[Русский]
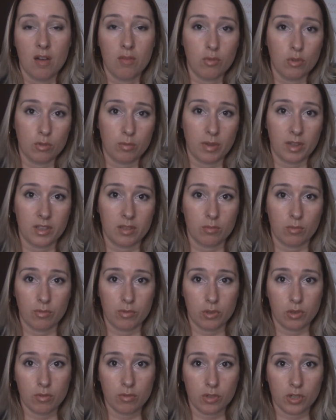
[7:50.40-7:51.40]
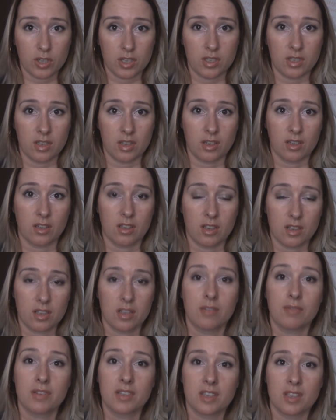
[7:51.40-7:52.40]
Вот, поэтому все же жизни,
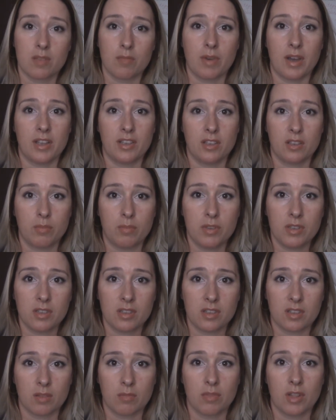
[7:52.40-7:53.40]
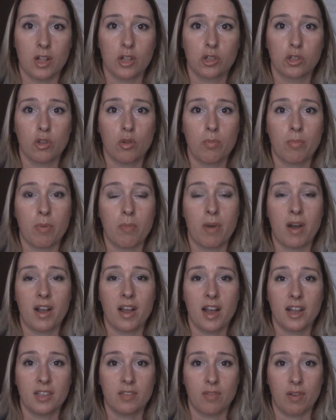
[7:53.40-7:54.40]
если вы занимаетесь бизнесом, должно
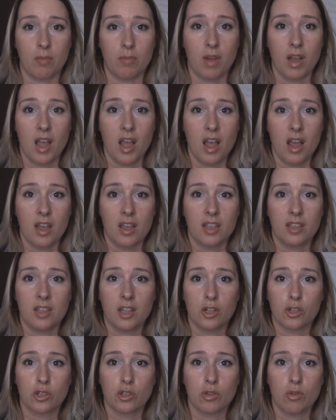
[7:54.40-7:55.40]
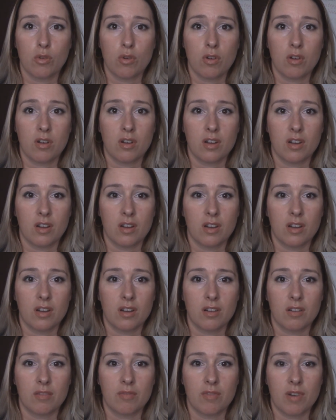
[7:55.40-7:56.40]
помогать вам и должно
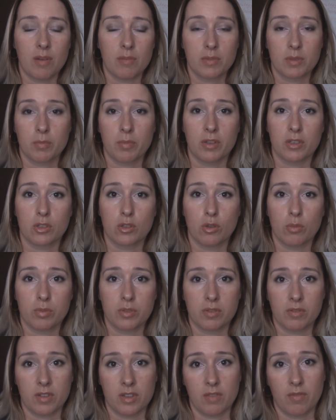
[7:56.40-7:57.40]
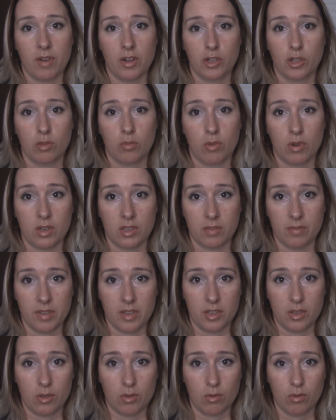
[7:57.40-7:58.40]
э, вам способствовать вашему
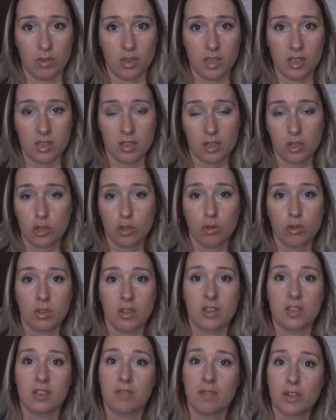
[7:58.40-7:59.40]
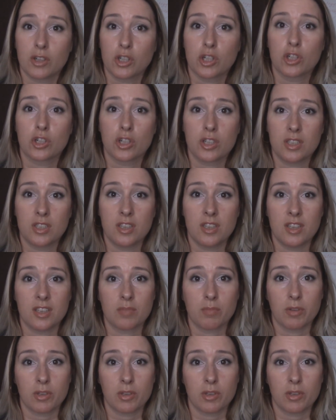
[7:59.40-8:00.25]
развитию. И если что-то из вашей жизни не